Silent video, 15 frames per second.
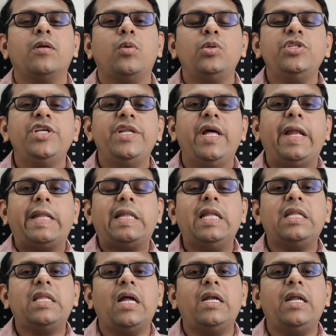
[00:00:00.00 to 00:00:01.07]
கொஞ்ச
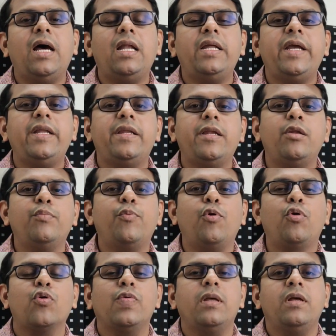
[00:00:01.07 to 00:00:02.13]
நேரத்துல தன்னாலேயே நின்று
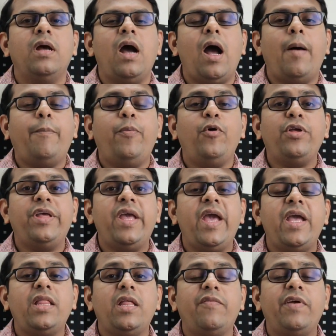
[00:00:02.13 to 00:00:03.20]
போகும் அப்போ
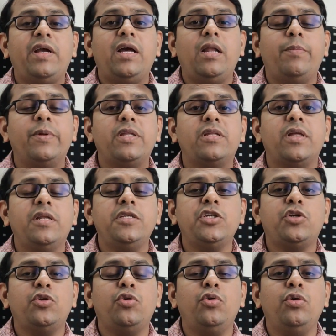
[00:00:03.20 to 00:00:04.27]
ஏன் இந்த விக்கலை பத்தி
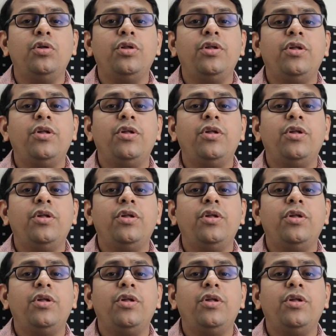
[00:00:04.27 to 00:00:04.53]
தெரிஞ்சுக்கணும்